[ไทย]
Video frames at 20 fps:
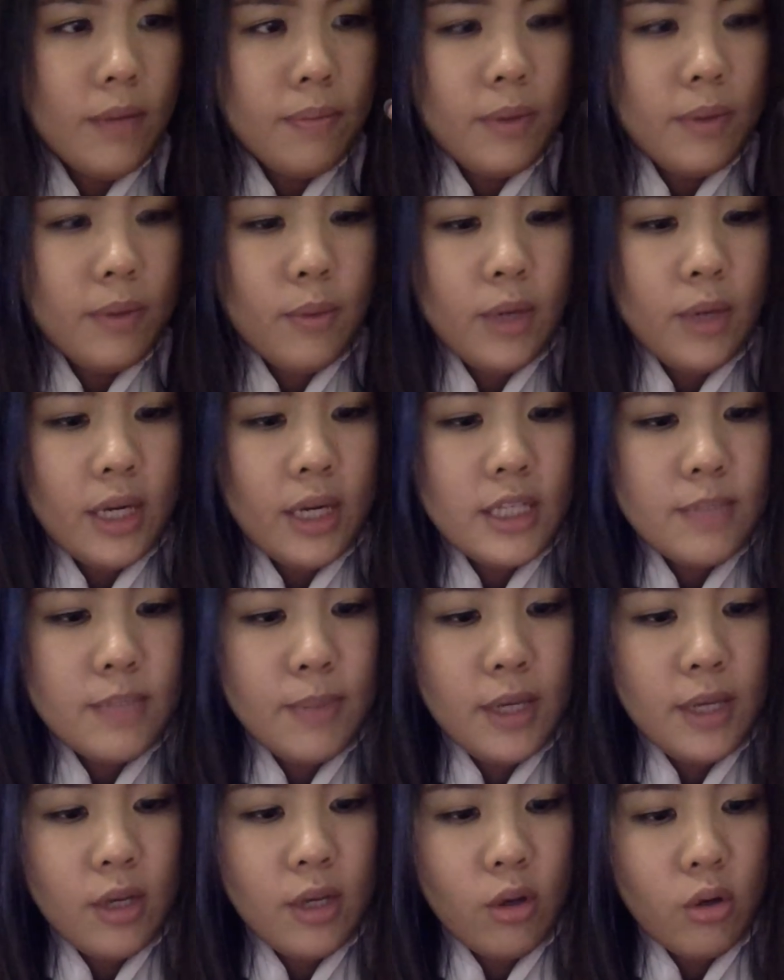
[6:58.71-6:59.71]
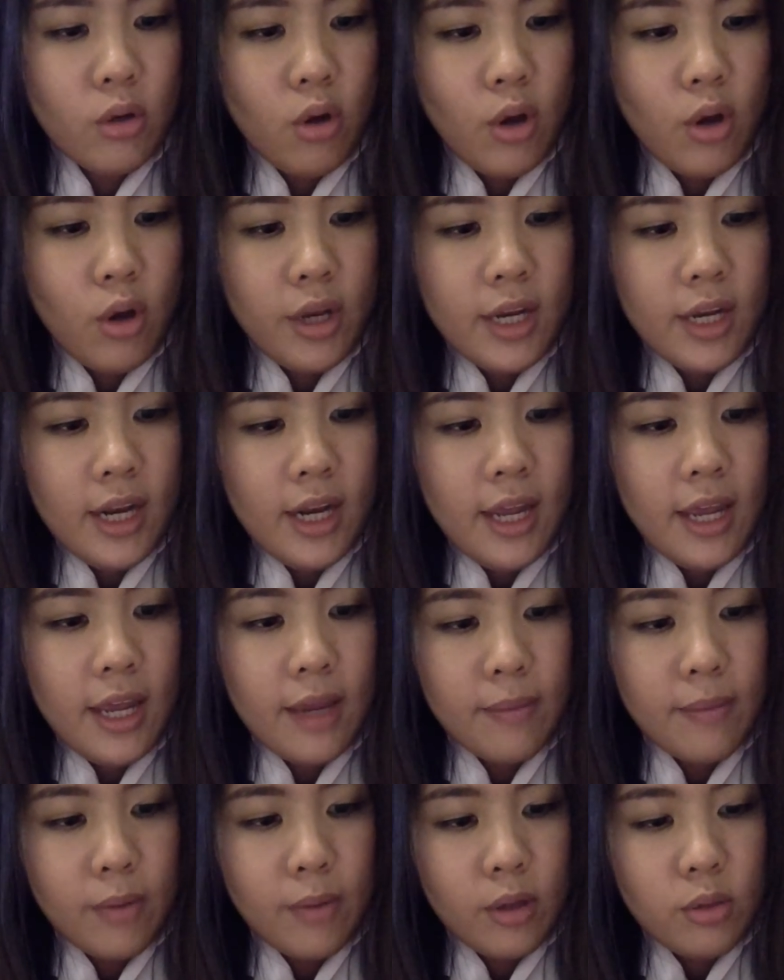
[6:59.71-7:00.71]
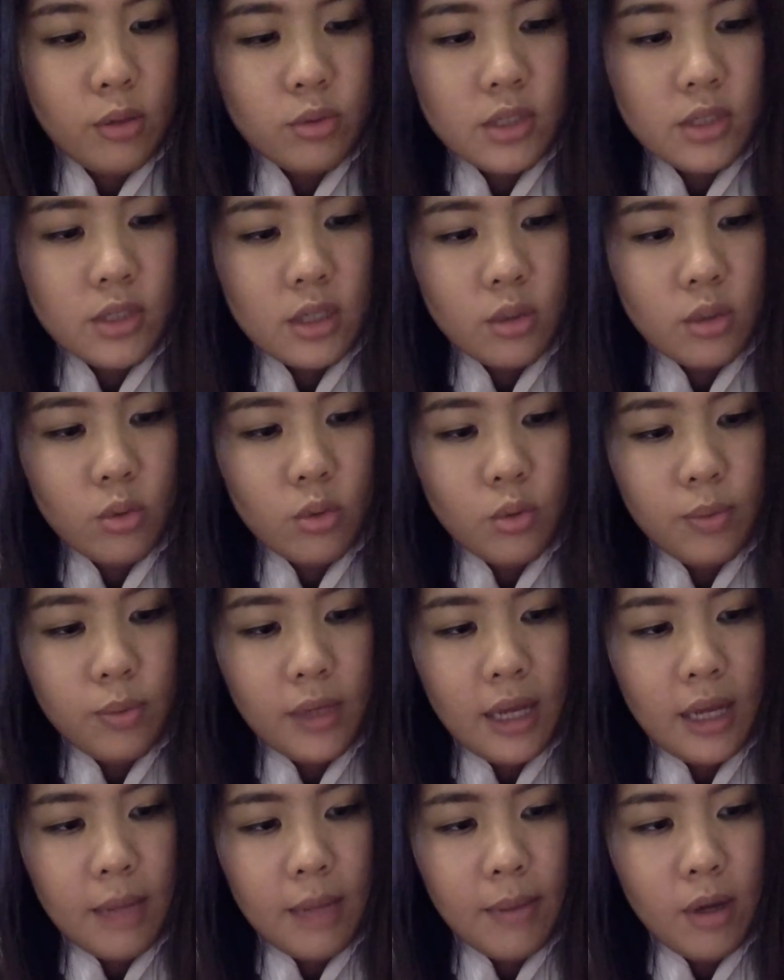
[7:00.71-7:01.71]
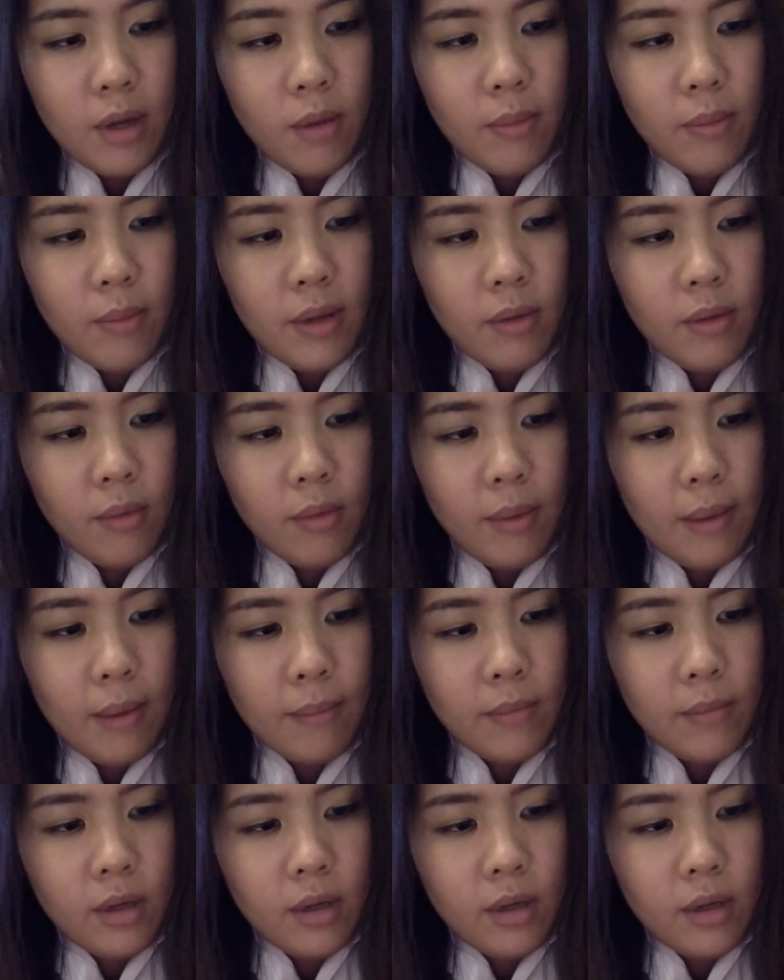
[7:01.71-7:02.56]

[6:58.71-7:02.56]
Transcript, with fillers: พี่ว่าน่าจะเป็นน้องน้อยนั่นแหละพอดูจากรูปนะคะมาคอมเมนต์ว่าแบบ